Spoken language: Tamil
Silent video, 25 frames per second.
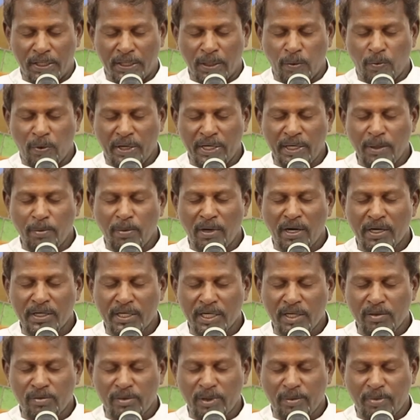இந்த
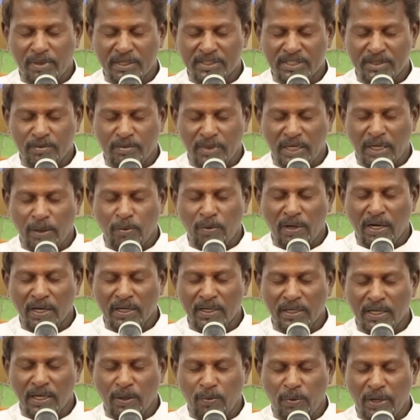வழிபாட்டிலும் உடைய பிரசன்
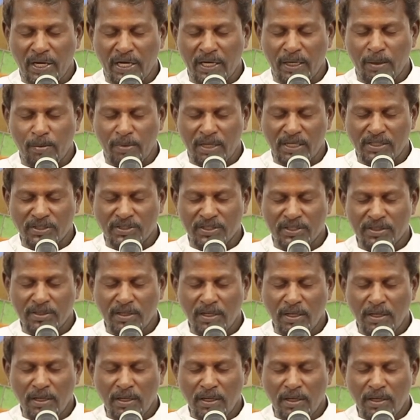நிறைவாக இருக்க வேண்டும் என்று